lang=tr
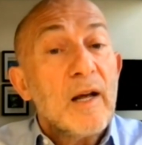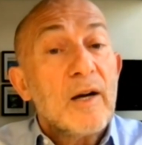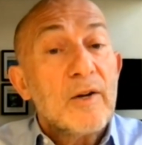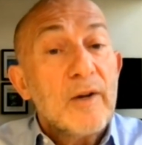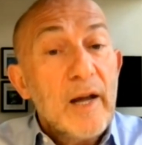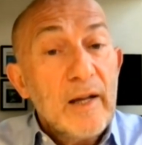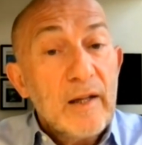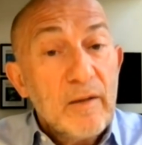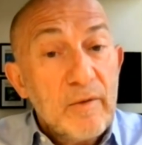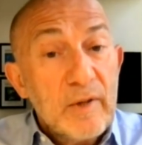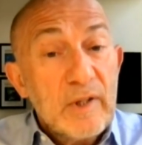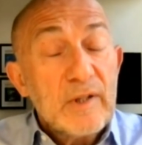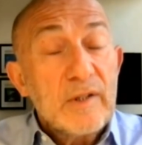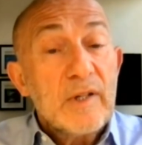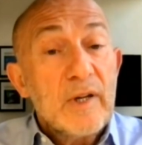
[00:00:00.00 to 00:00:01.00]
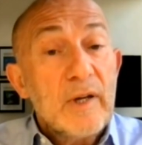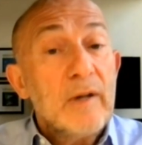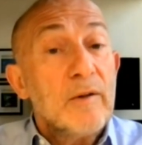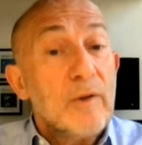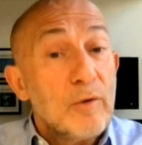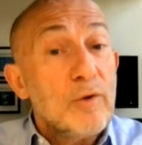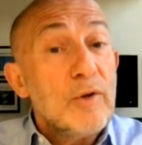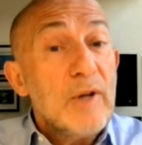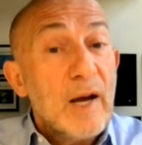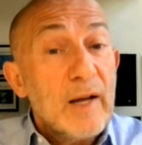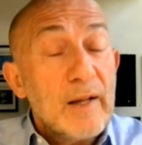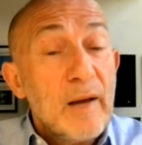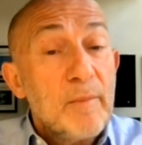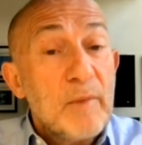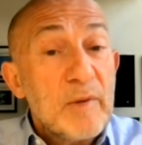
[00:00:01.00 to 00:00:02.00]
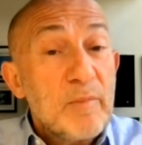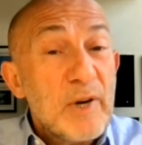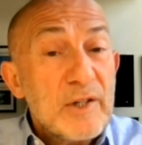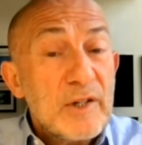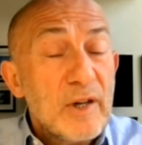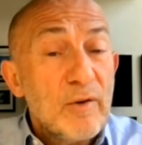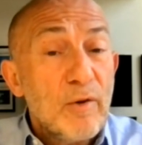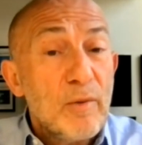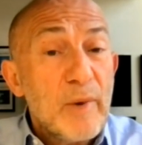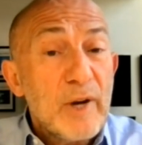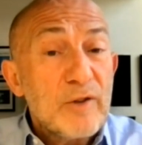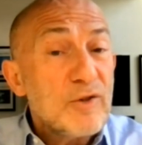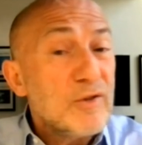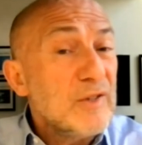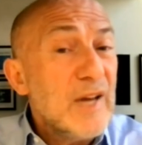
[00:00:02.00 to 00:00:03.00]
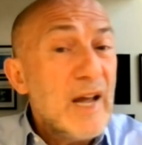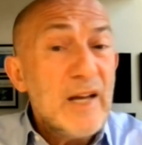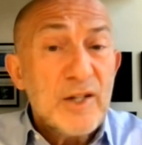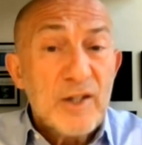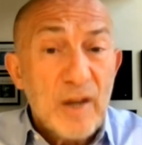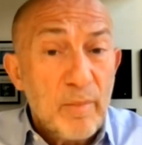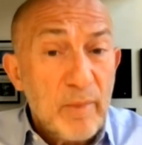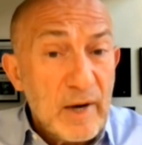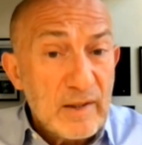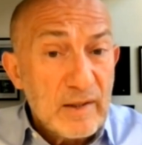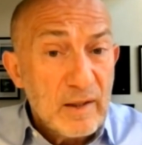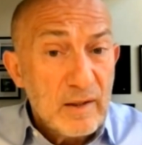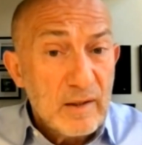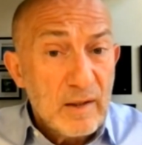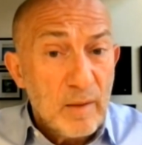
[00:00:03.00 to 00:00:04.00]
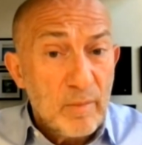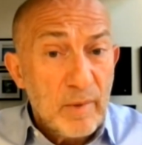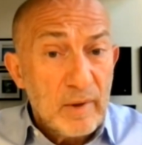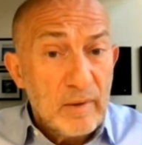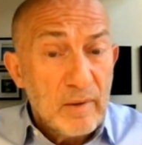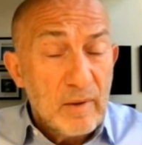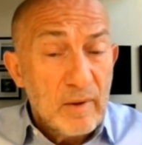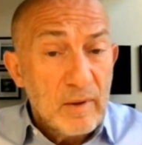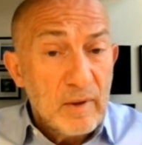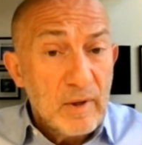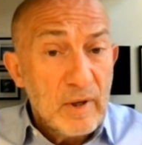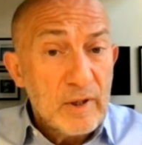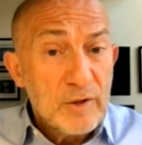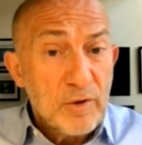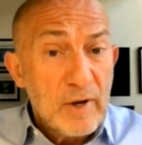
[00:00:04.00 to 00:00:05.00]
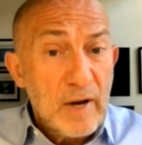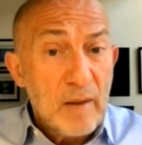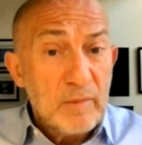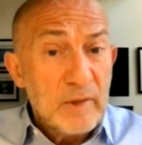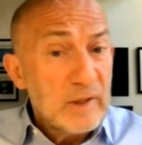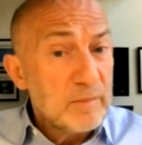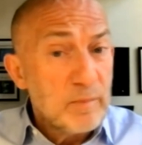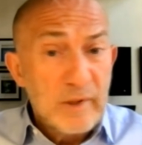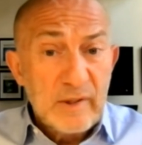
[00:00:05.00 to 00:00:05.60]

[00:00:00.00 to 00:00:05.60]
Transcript: kreativitesi dünyada bir başarılı olmak için ne iş yaparsanız yapalım hiç önemli değil.